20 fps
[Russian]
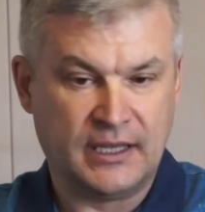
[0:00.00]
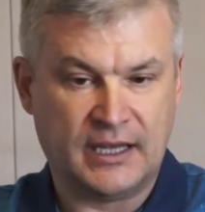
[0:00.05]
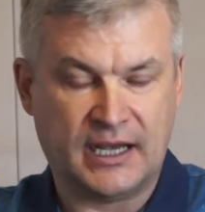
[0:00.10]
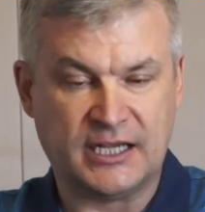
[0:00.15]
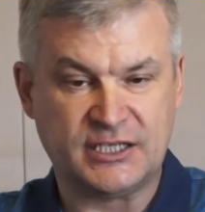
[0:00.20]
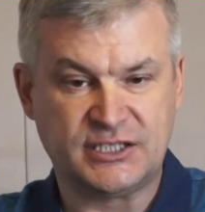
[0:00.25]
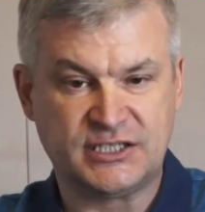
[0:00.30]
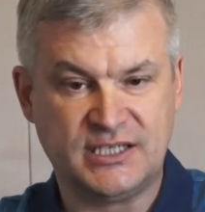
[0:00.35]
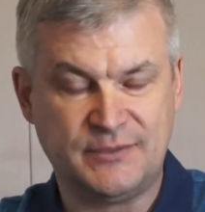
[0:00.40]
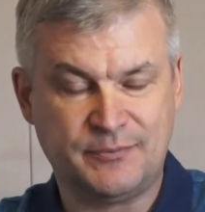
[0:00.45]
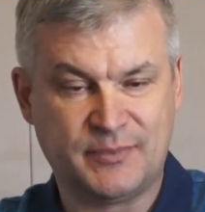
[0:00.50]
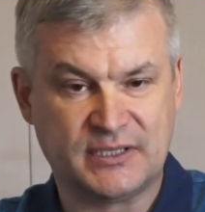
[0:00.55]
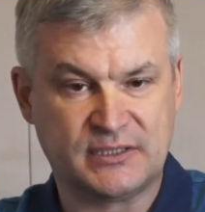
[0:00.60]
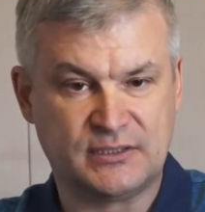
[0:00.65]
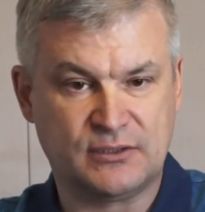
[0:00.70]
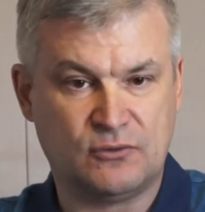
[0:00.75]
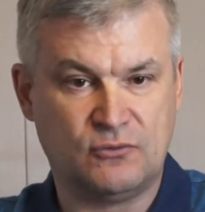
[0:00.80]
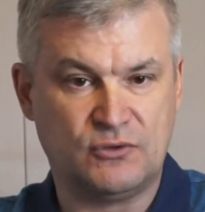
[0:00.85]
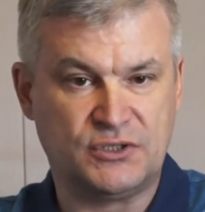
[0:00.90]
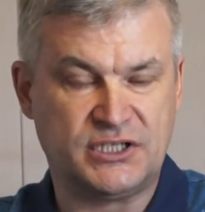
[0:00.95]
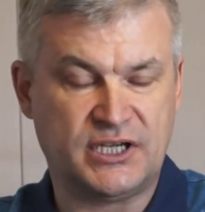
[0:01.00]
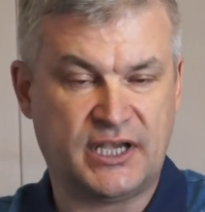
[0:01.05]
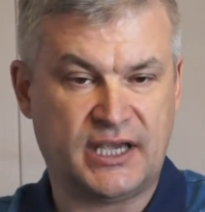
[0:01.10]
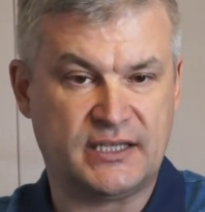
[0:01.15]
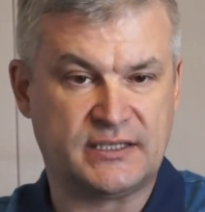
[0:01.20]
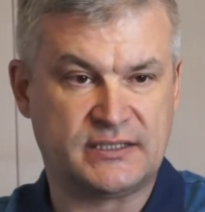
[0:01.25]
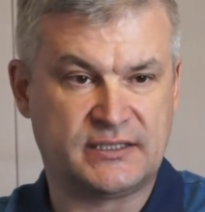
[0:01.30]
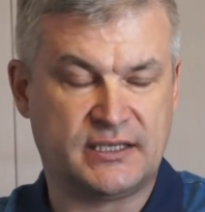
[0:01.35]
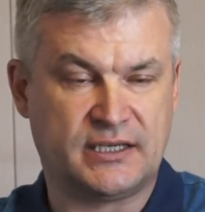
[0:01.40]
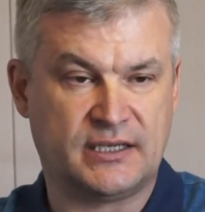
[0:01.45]
Ошибка
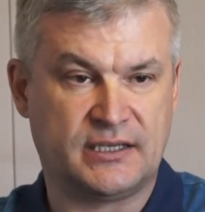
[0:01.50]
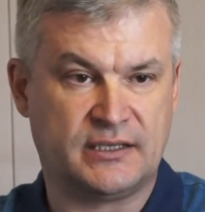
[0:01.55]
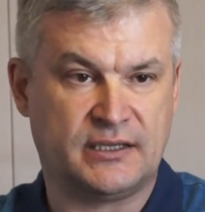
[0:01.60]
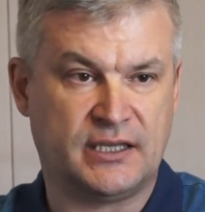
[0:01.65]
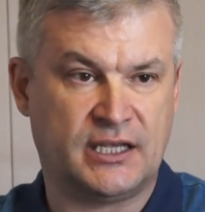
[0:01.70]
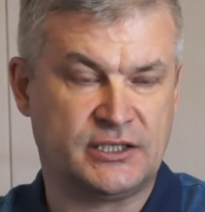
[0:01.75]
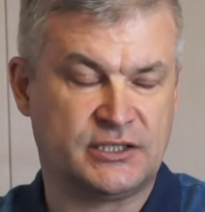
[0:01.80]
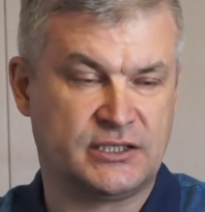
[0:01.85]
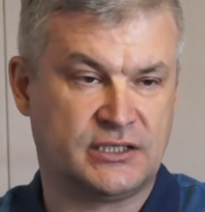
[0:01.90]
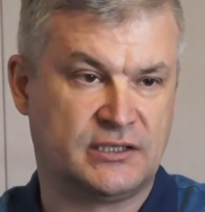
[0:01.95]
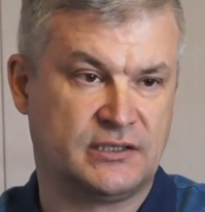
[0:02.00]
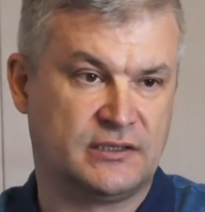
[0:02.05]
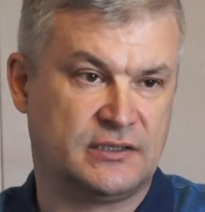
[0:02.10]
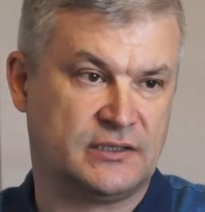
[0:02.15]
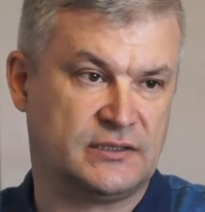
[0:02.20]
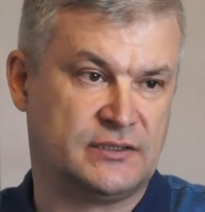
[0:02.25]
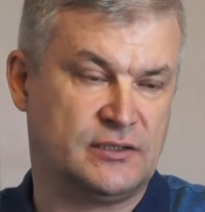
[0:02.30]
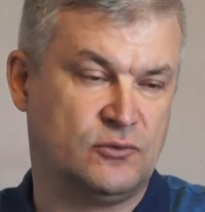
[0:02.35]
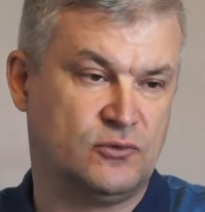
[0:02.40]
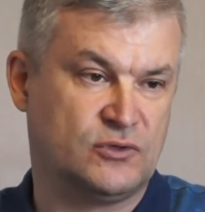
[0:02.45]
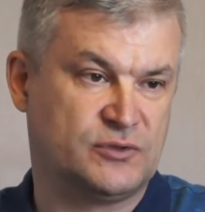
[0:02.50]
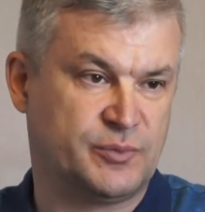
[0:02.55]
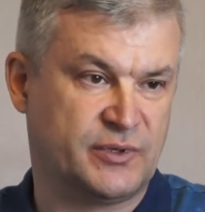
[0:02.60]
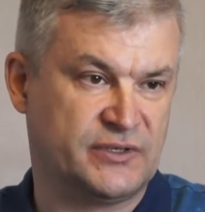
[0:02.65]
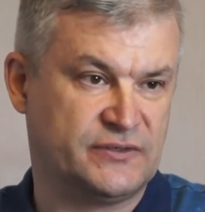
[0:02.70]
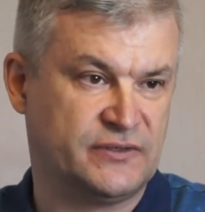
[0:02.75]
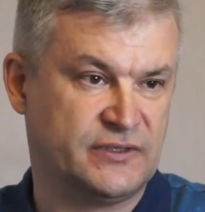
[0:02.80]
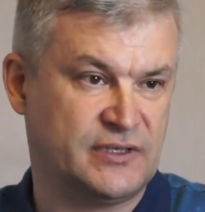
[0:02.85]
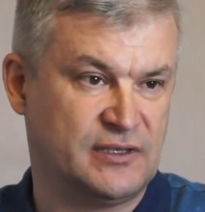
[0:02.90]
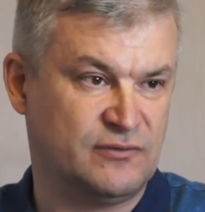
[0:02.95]
заключается наших
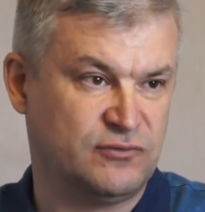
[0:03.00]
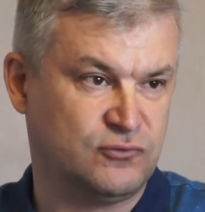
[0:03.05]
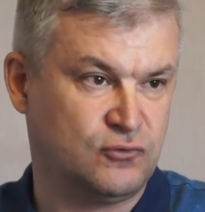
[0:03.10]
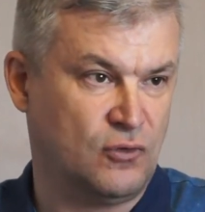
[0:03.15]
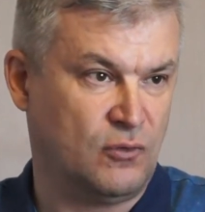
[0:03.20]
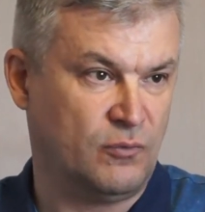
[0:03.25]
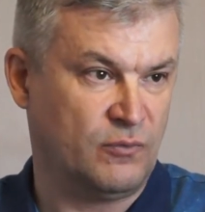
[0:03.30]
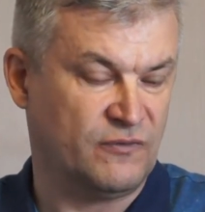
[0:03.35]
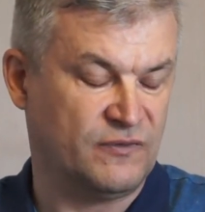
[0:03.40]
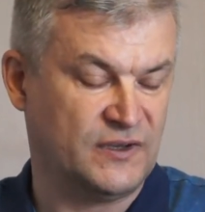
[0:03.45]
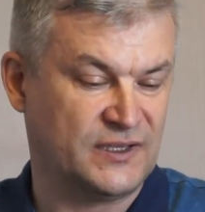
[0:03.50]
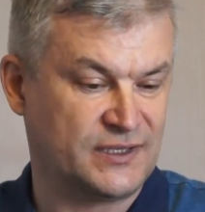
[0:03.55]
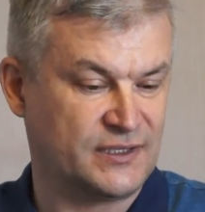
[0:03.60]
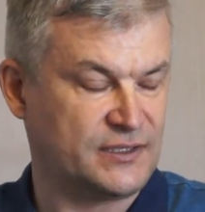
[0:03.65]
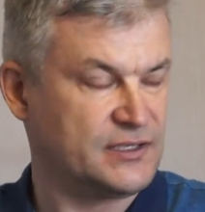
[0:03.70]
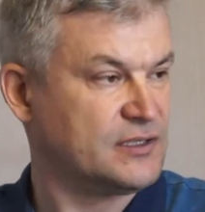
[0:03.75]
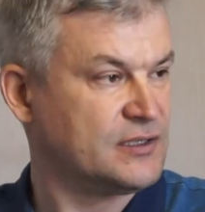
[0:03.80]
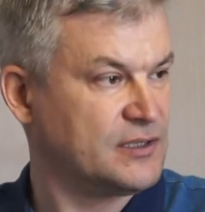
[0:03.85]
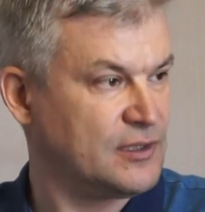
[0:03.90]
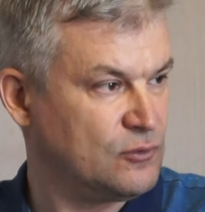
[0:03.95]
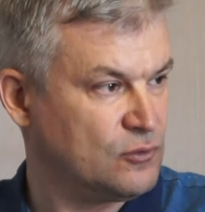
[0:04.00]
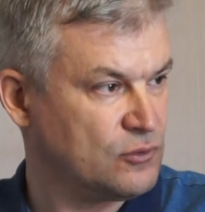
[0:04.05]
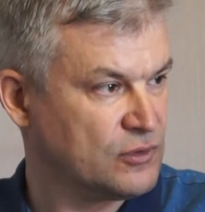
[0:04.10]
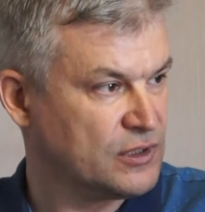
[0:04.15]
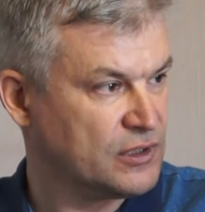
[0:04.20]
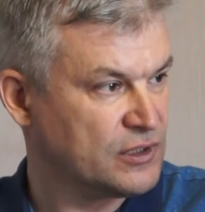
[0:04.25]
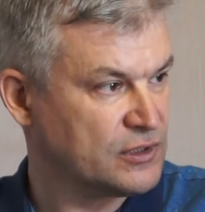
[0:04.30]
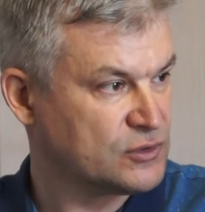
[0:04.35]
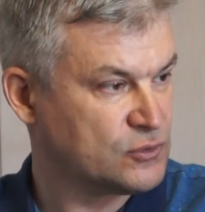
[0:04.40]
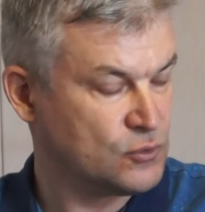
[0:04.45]
сельхозпроизводителей в том, в этой
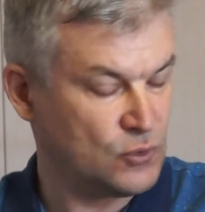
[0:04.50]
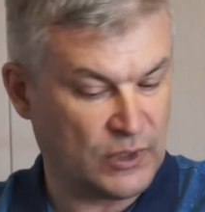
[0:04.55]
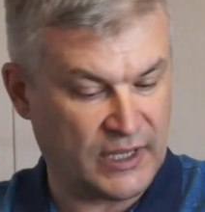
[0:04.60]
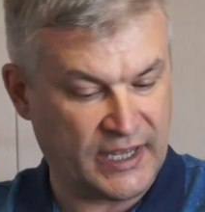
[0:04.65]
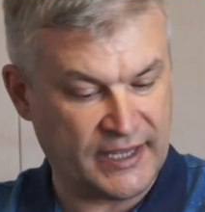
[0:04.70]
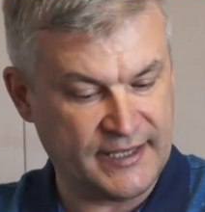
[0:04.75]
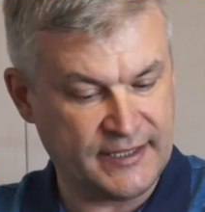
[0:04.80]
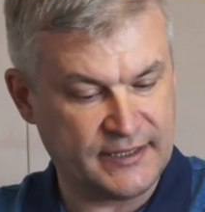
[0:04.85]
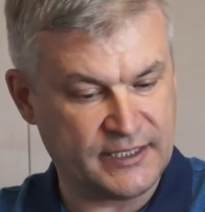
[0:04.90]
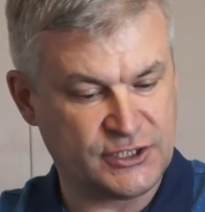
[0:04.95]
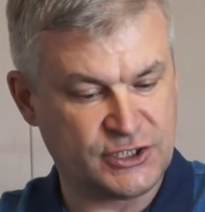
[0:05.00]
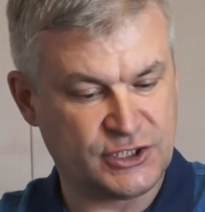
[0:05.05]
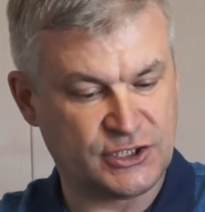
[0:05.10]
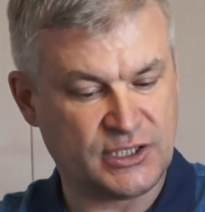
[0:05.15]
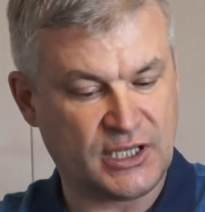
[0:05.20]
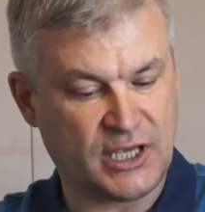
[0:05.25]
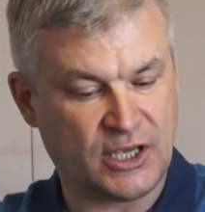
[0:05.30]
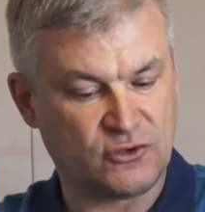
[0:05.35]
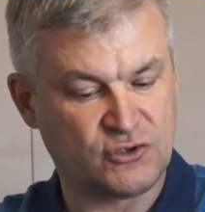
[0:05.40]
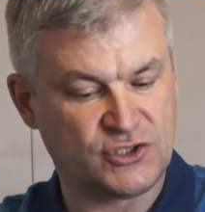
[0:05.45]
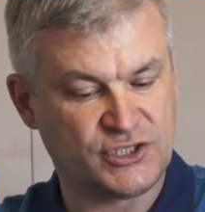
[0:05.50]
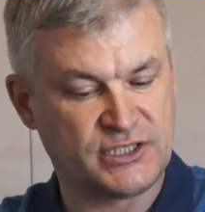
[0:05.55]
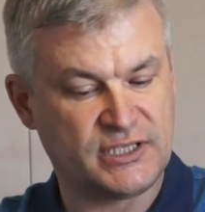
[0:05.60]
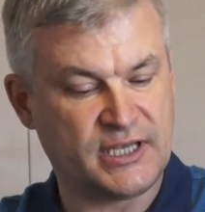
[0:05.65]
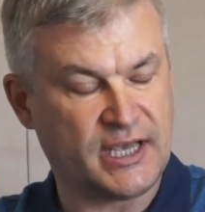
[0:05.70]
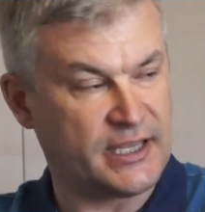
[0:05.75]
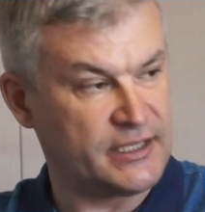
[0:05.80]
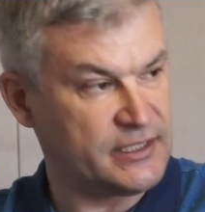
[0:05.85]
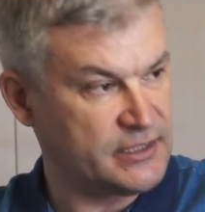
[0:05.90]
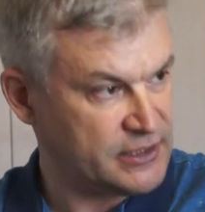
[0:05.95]
технологии, что они начинают
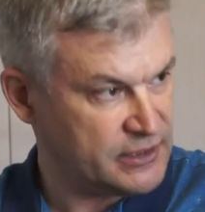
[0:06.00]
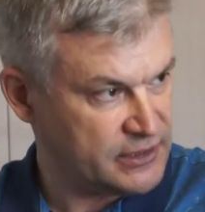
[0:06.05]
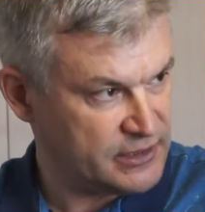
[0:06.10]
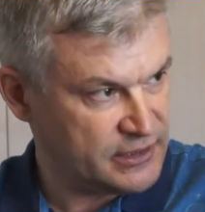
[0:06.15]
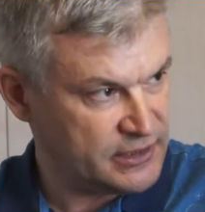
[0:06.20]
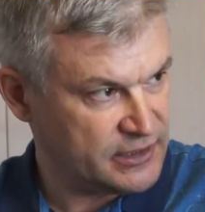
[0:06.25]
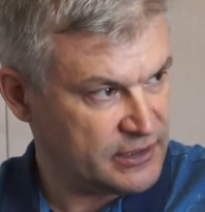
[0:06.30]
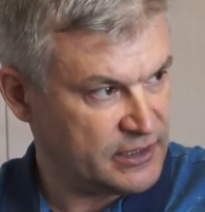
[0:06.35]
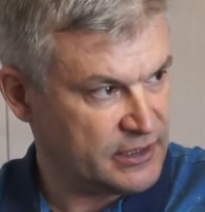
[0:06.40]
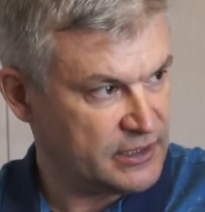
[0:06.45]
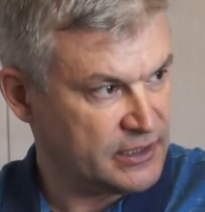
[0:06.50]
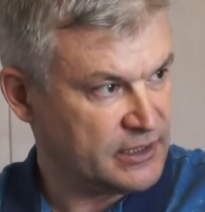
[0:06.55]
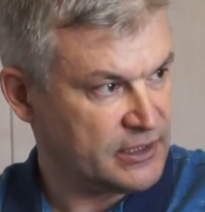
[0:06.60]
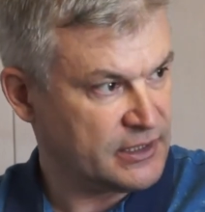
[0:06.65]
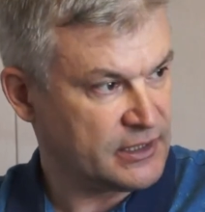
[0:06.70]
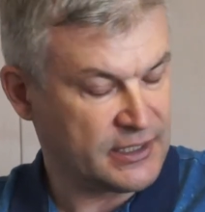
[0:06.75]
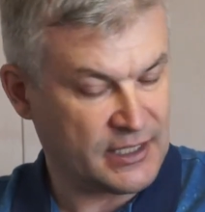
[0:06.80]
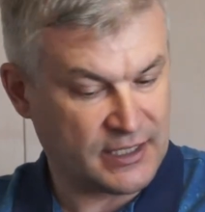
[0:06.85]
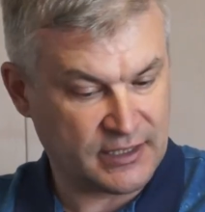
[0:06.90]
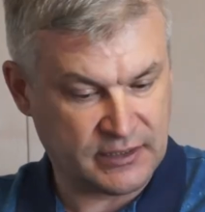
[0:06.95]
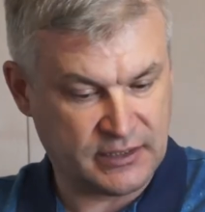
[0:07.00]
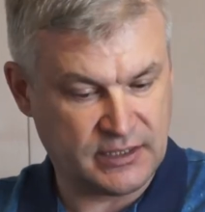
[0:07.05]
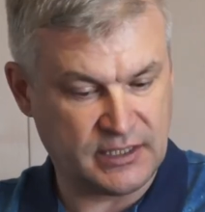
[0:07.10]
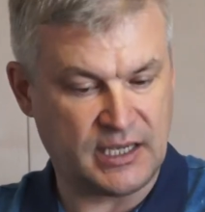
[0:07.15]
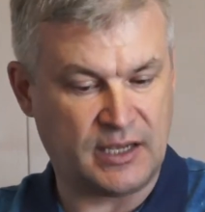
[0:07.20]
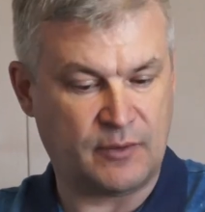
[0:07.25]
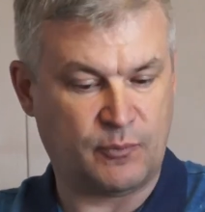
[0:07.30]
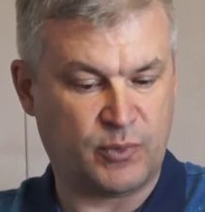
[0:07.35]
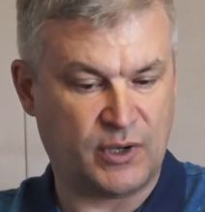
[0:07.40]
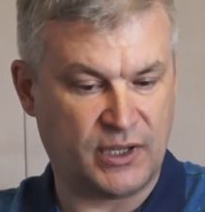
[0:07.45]
ждать,
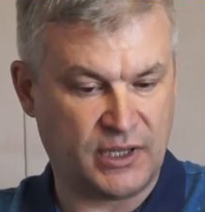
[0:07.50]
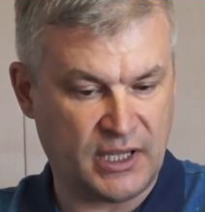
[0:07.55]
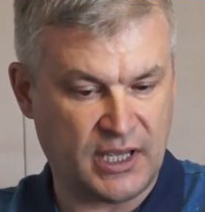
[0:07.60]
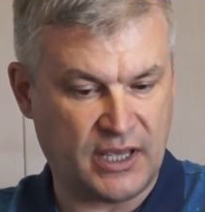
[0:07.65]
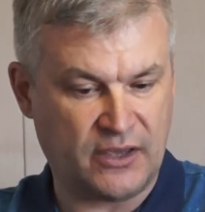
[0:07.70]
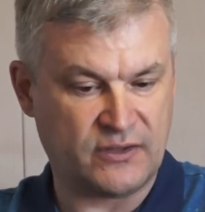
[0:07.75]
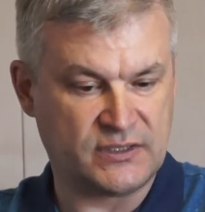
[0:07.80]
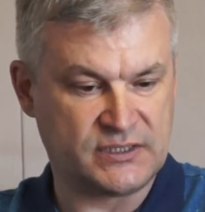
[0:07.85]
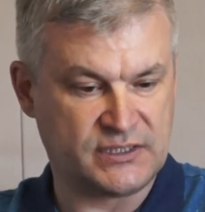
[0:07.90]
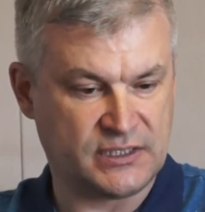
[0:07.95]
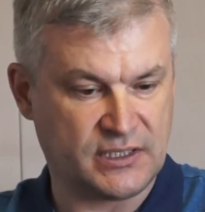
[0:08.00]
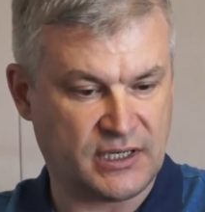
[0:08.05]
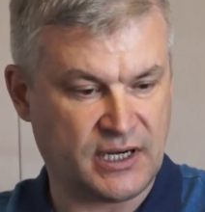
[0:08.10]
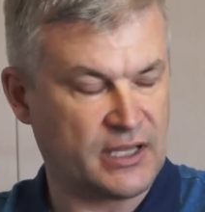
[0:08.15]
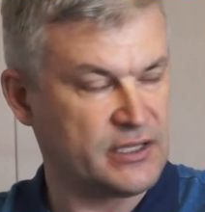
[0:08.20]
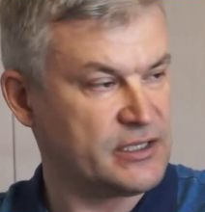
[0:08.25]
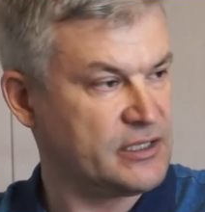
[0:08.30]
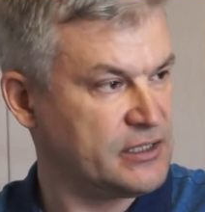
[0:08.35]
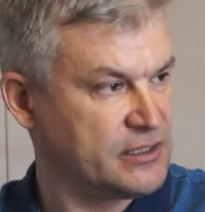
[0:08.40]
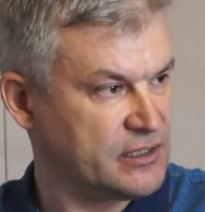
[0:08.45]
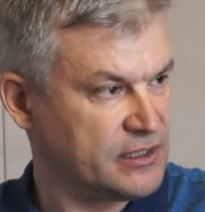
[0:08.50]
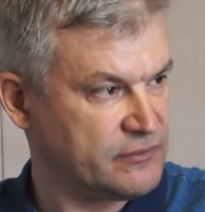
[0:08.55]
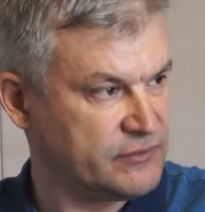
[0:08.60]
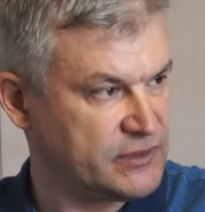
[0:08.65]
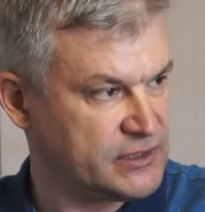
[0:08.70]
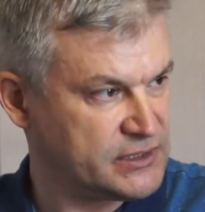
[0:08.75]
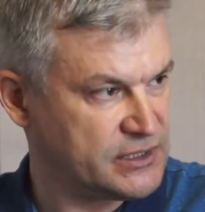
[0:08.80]
когда появятся ранние яровые